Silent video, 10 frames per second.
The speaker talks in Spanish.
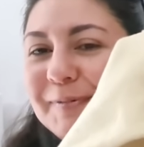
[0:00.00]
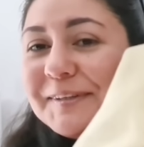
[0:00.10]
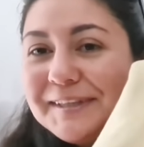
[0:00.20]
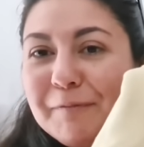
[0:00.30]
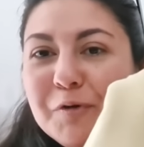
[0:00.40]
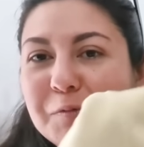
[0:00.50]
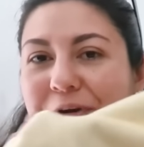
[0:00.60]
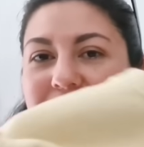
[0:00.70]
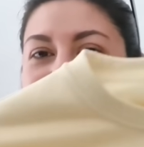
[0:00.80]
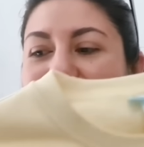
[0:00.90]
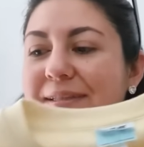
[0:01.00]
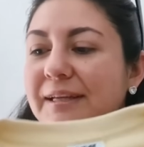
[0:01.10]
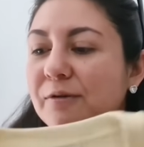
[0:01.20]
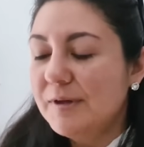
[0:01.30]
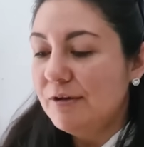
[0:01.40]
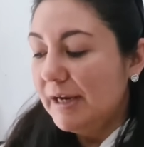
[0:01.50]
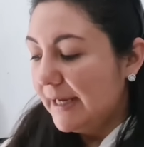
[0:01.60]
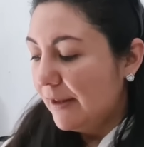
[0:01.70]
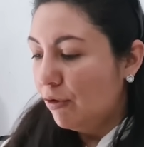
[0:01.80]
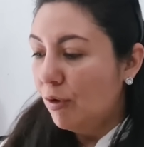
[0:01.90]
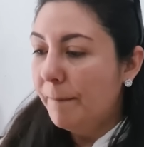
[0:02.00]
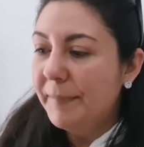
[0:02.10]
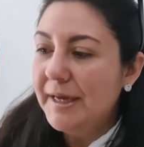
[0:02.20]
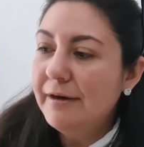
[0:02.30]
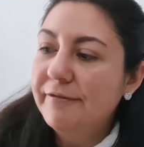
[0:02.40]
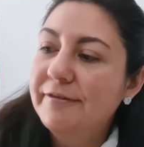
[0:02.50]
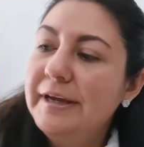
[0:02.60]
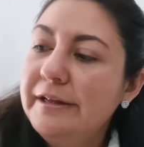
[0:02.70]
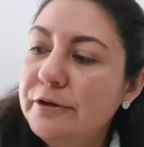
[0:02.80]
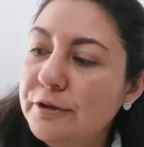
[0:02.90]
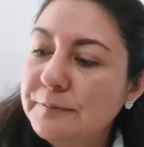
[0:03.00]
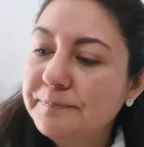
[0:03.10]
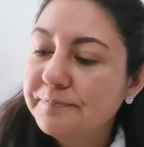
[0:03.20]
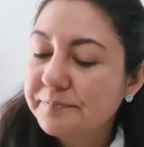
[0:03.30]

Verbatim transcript: Pero está muy bonito, ya se lo midió, le quedó perfecto.